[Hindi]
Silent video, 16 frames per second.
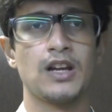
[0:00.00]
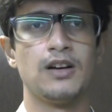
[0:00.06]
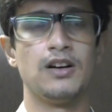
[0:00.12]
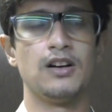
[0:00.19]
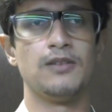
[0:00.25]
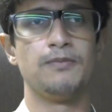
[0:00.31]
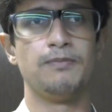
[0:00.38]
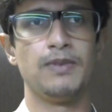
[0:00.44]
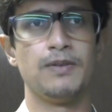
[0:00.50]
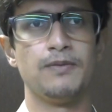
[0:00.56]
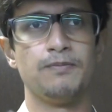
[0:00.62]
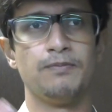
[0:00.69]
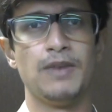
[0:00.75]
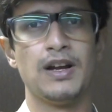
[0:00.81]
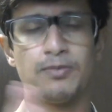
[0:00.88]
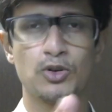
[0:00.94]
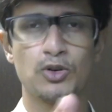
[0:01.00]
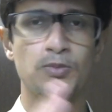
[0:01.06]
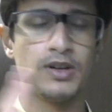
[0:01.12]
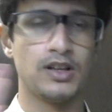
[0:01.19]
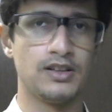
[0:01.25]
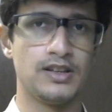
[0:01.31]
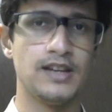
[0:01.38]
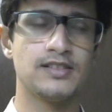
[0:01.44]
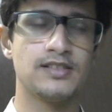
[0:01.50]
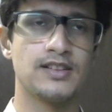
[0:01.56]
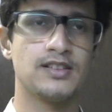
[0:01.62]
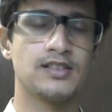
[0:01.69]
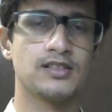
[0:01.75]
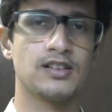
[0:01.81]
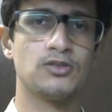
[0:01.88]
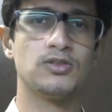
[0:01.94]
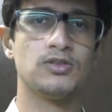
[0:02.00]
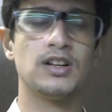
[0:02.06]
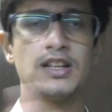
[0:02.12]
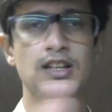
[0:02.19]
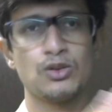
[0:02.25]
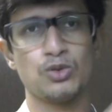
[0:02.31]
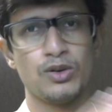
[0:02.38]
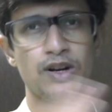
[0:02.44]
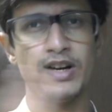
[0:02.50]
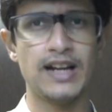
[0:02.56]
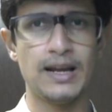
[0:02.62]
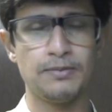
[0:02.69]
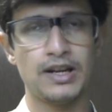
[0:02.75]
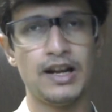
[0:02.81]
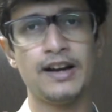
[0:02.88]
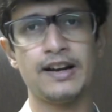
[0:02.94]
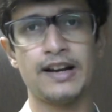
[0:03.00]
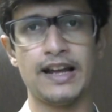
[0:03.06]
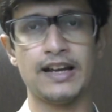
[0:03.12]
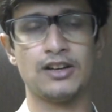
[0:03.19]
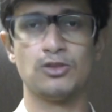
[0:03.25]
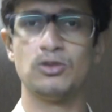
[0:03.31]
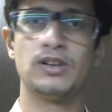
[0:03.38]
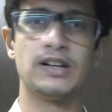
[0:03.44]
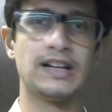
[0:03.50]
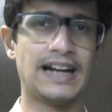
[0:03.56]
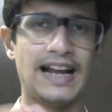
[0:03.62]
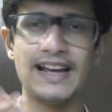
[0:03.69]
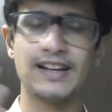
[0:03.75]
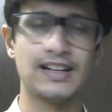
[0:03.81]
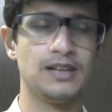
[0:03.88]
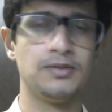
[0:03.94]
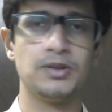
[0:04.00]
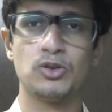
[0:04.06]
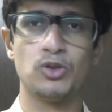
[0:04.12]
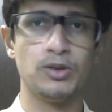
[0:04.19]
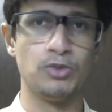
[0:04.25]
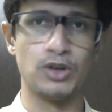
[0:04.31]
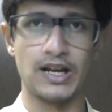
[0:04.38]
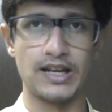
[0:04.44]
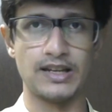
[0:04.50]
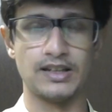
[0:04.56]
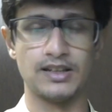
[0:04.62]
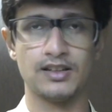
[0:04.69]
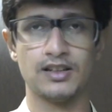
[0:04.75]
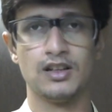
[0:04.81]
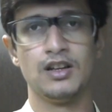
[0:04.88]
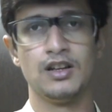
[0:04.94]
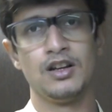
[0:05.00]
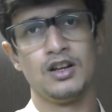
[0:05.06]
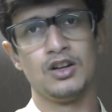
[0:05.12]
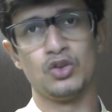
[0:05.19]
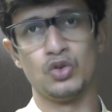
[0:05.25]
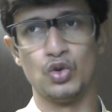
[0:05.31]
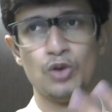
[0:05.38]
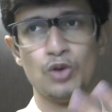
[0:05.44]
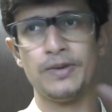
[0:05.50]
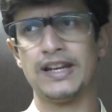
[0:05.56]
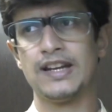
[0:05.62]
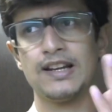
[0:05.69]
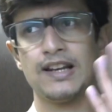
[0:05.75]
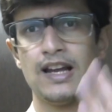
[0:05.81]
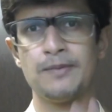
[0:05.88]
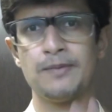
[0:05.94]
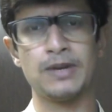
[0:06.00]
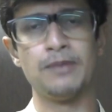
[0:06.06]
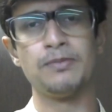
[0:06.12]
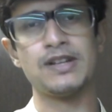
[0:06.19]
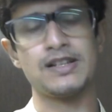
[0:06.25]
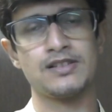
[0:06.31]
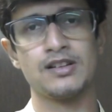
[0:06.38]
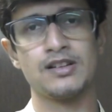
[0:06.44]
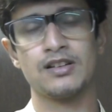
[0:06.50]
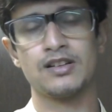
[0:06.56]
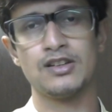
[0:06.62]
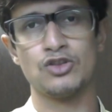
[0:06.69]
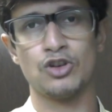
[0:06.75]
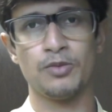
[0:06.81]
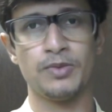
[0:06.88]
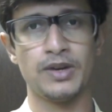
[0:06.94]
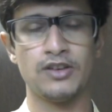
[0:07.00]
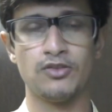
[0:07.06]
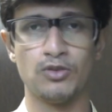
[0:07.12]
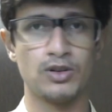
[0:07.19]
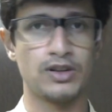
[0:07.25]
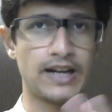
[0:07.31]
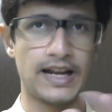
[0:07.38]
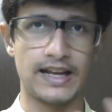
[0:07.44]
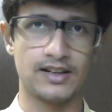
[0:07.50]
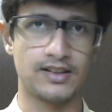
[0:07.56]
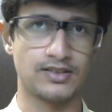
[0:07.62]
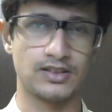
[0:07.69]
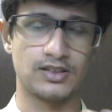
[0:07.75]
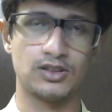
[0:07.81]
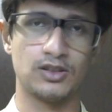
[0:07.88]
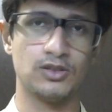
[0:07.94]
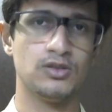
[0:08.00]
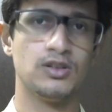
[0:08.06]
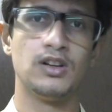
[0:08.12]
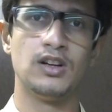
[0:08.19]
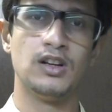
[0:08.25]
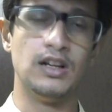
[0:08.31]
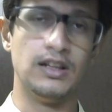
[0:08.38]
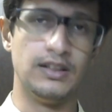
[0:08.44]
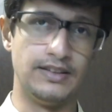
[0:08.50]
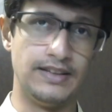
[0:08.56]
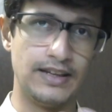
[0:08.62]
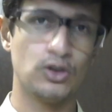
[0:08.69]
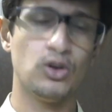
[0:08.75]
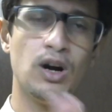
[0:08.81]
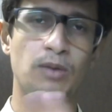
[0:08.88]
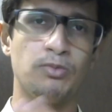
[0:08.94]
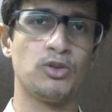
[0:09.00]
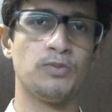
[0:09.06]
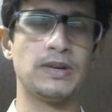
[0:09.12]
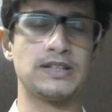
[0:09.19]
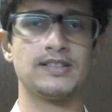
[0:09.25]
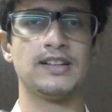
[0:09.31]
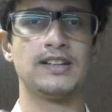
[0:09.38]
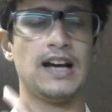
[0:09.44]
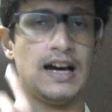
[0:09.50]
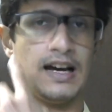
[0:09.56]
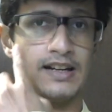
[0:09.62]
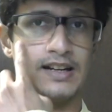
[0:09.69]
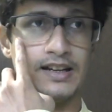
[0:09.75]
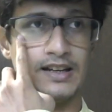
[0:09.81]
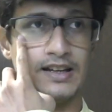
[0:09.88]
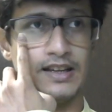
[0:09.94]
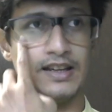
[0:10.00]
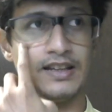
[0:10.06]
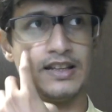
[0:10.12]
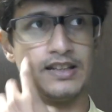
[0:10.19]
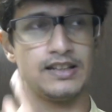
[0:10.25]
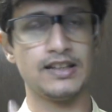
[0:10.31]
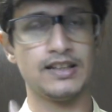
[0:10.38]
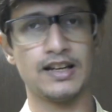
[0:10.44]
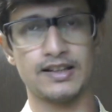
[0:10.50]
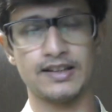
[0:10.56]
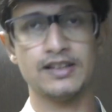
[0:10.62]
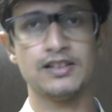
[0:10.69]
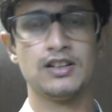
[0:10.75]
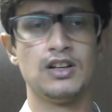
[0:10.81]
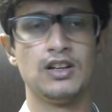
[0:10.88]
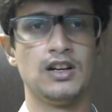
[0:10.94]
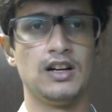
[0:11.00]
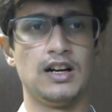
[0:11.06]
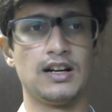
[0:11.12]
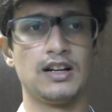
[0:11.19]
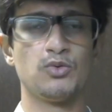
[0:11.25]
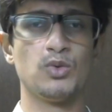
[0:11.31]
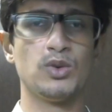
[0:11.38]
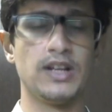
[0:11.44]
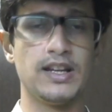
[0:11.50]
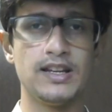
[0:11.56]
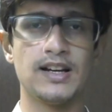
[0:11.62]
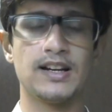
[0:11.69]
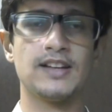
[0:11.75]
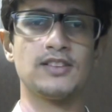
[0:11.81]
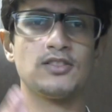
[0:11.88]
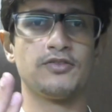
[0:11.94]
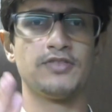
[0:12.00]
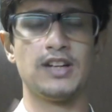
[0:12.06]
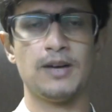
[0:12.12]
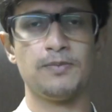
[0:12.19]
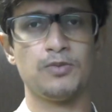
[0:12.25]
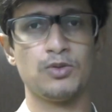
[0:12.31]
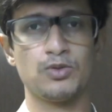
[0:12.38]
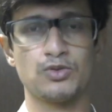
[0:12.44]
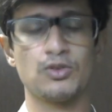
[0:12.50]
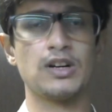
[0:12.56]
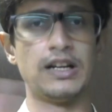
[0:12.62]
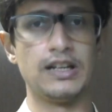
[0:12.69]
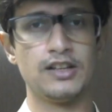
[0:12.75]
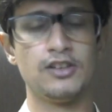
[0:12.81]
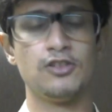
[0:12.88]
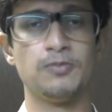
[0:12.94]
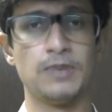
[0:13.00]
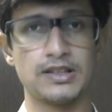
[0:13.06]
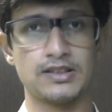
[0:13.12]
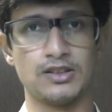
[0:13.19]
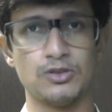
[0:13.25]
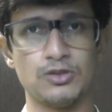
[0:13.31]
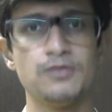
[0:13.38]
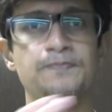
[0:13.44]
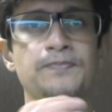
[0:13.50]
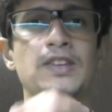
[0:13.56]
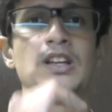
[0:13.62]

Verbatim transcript: मैं आपको यही सजेस्ट करूंगा कि थोड़े टाइम के लिए ट्राई करो ट्राई करने में कोई बुराई नहीं है दो महीने के लिए आप गेम टेस्टर की जॉब है वो ट्राई कर सकते हो देखो आपको पसंद आ रहा है या नहीं आ रहा है अगर वो नहीं आ रहा है तो फिर आप उसको कंटिन्यू मत करो